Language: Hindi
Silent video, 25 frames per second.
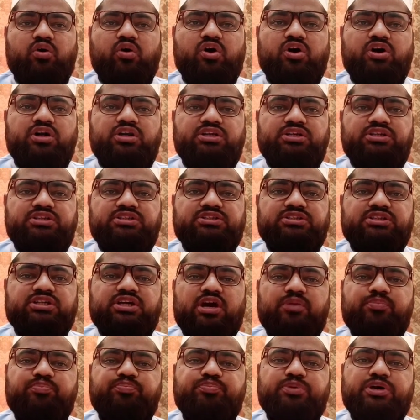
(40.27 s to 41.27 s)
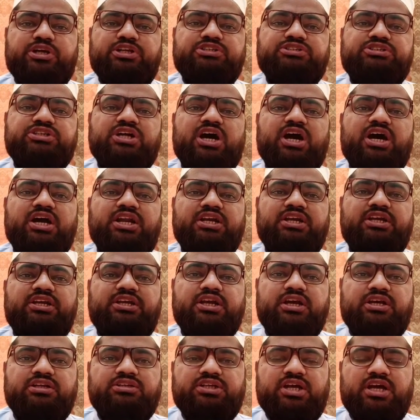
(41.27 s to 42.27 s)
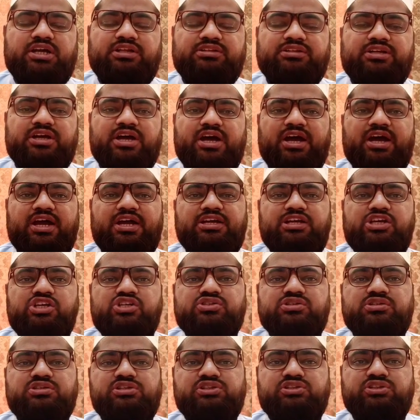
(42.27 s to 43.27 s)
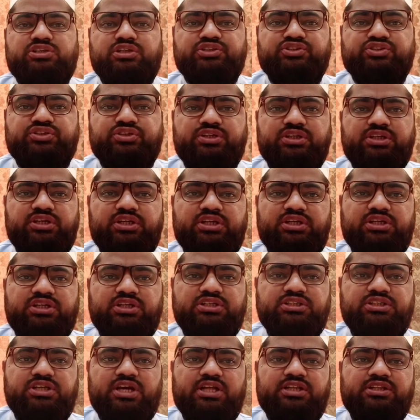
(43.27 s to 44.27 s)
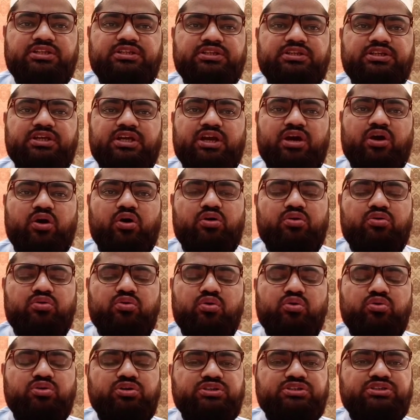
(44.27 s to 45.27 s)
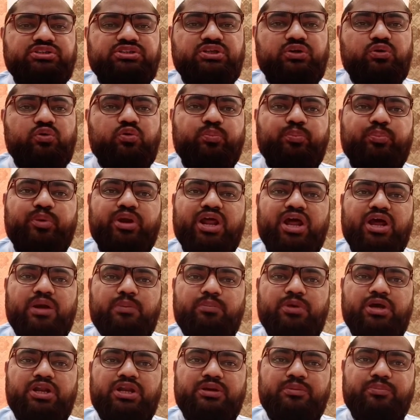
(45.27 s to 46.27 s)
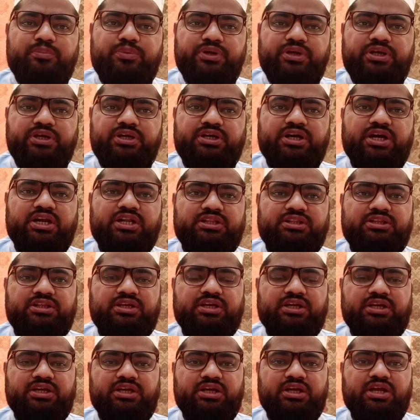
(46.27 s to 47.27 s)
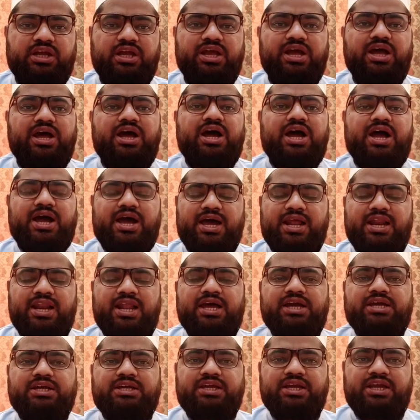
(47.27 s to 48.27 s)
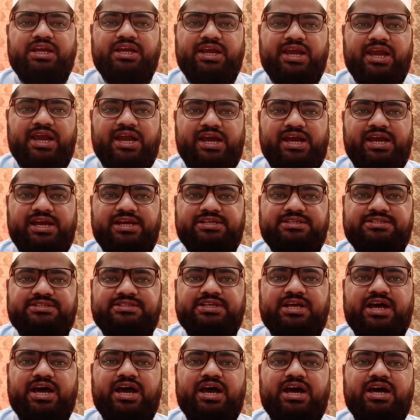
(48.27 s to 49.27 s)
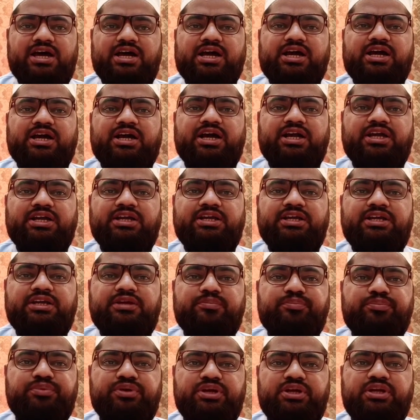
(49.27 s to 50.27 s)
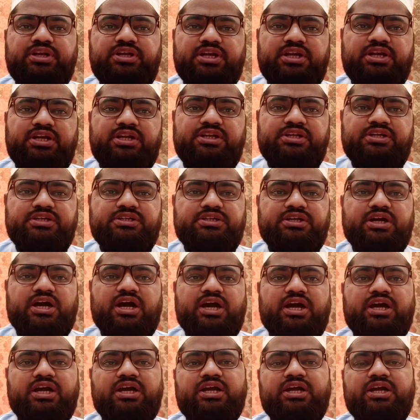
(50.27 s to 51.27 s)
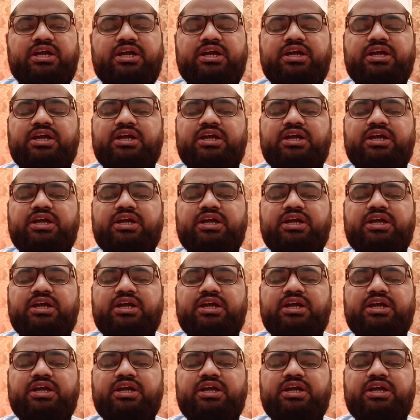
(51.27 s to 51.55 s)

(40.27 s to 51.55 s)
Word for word: और इसका प्रचार किया जाता है इसकी तशहर की जाती है और लोग इसके ऊपर अमल भी करते हैं हालांकि ऐसा कहीं भी नहीं लिखा है